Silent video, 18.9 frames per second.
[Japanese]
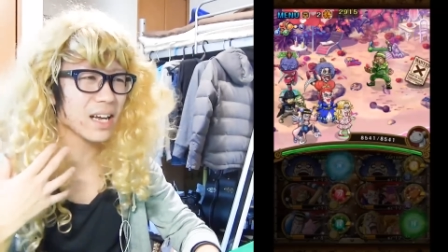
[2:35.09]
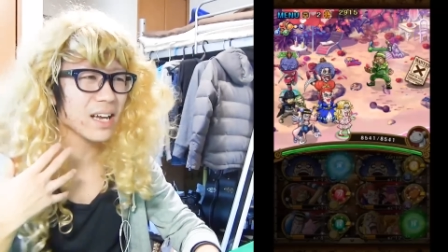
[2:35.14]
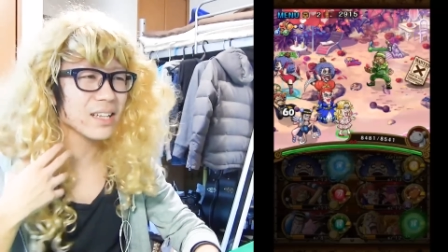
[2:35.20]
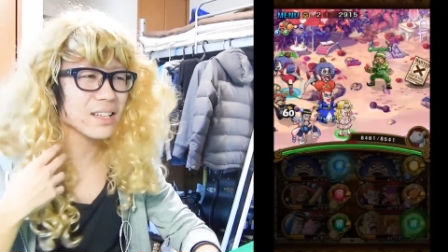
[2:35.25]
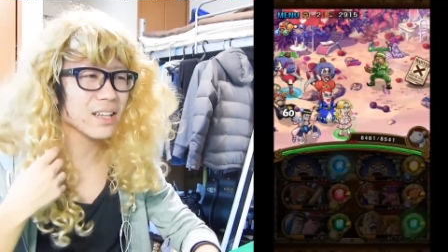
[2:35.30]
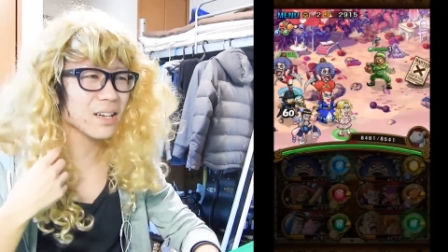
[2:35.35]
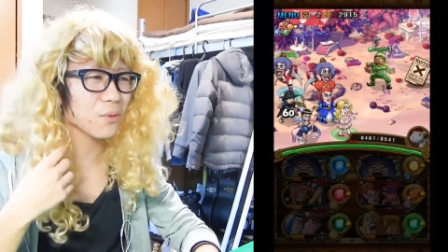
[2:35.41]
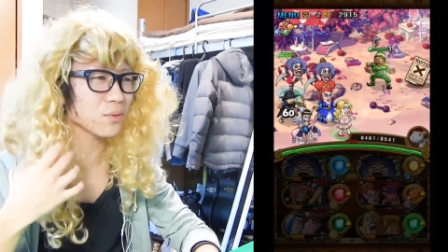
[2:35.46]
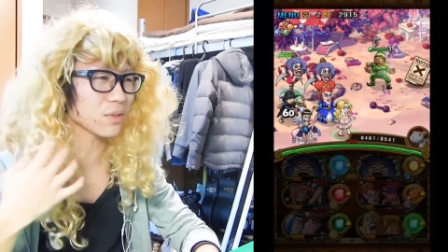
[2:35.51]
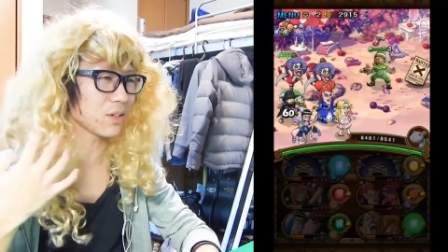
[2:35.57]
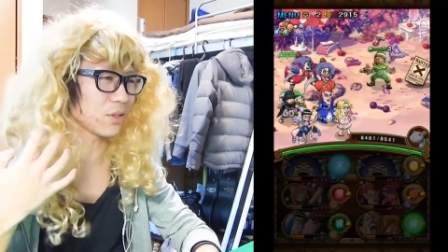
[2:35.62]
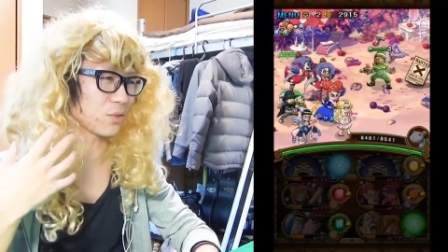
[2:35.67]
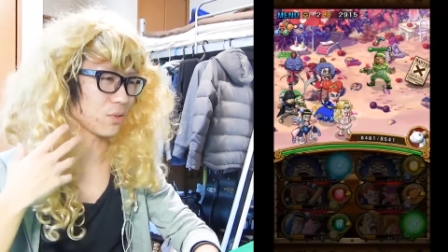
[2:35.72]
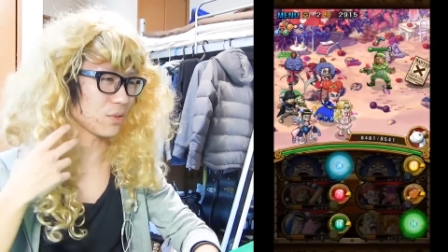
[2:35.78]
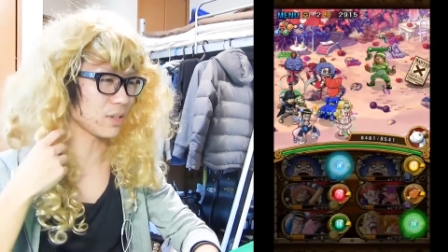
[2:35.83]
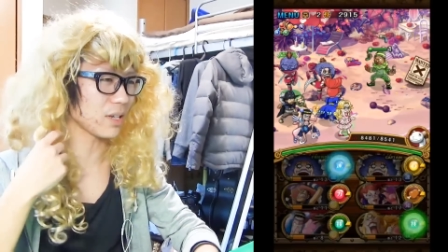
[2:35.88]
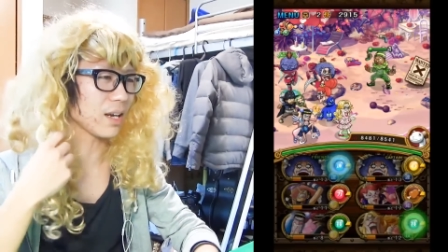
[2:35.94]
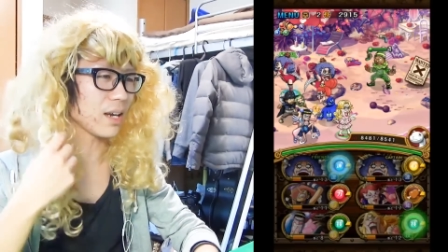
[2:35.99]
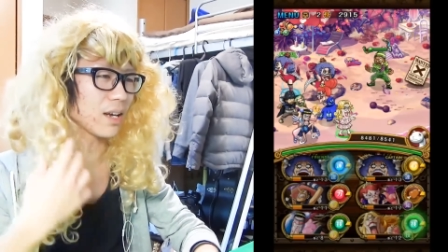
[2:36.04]
大変だな女の
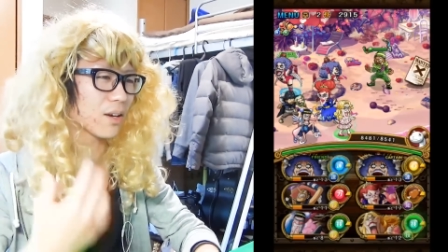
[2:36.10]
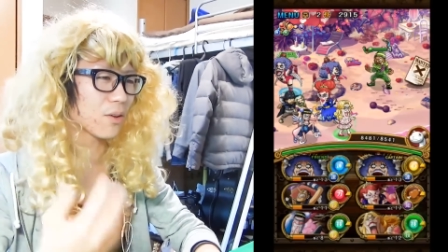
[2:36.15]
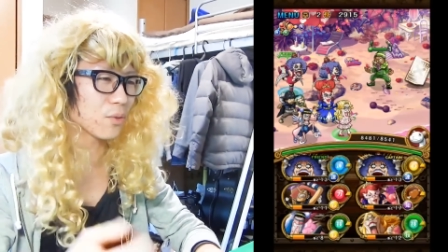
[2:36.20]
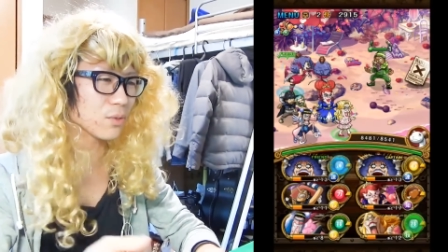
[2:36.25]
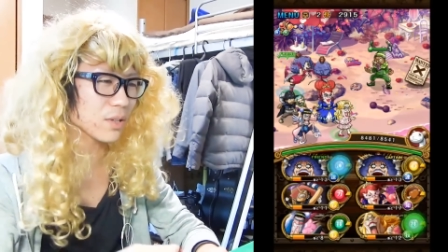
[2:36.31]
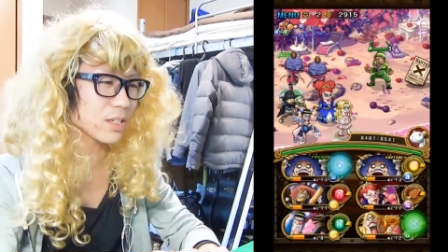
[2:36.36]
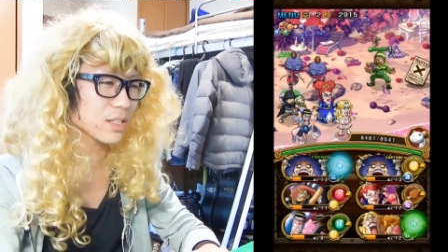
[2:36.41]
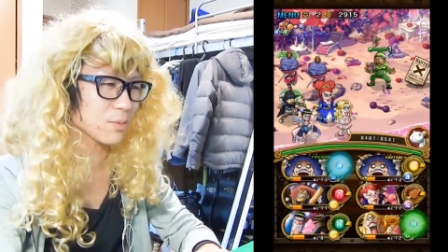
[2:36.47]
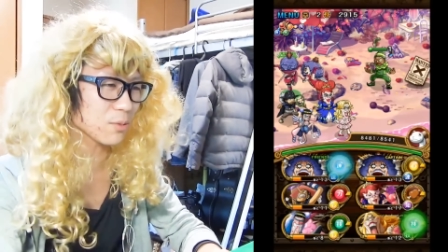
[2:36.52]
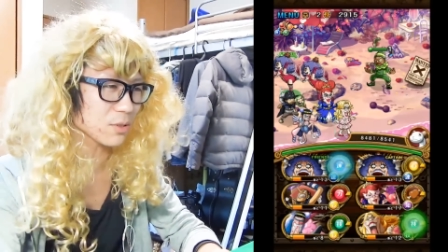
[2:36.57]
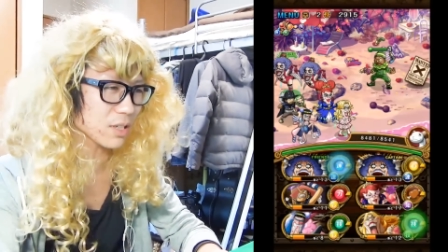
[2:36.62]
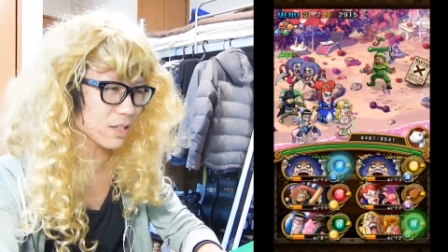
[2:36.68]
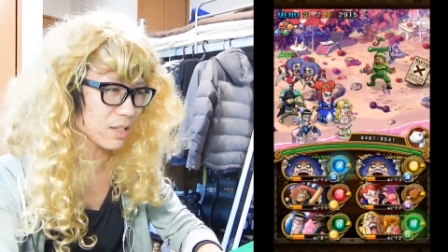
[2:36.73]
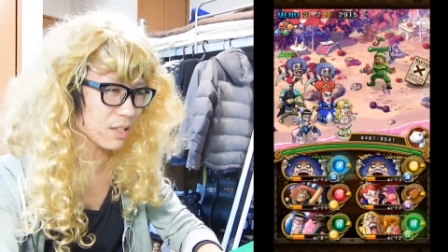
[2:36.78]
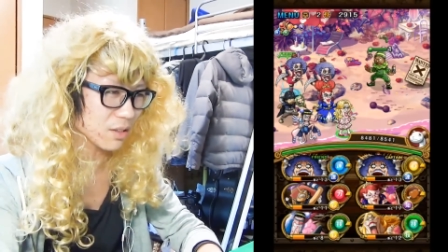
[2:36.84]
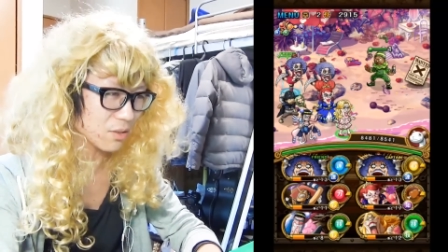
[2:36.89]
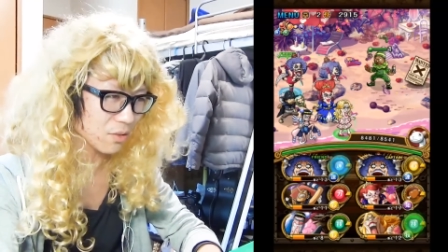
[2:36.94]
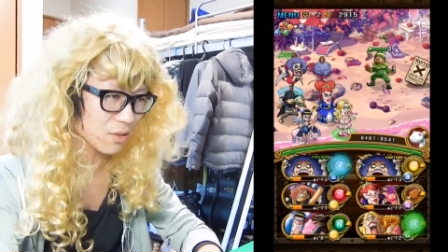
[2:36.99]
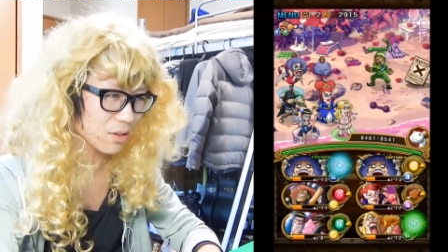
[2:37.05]
人ってこんなんいつもつけ
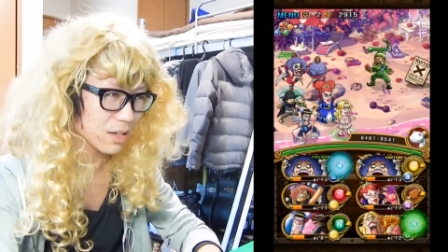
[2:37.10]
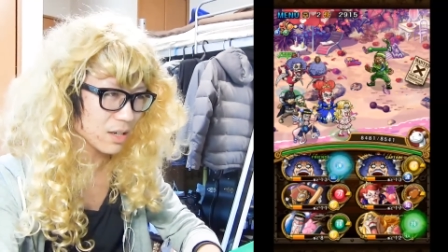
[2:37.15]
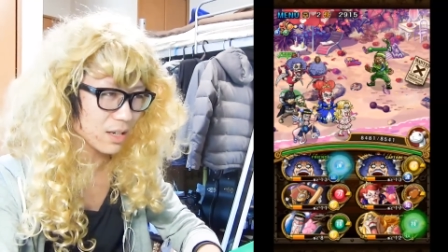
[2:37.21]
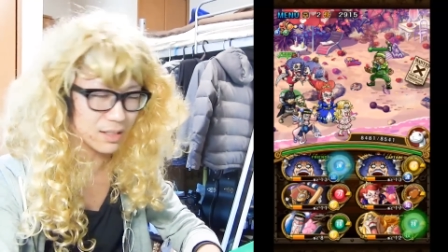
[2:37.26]
てんのい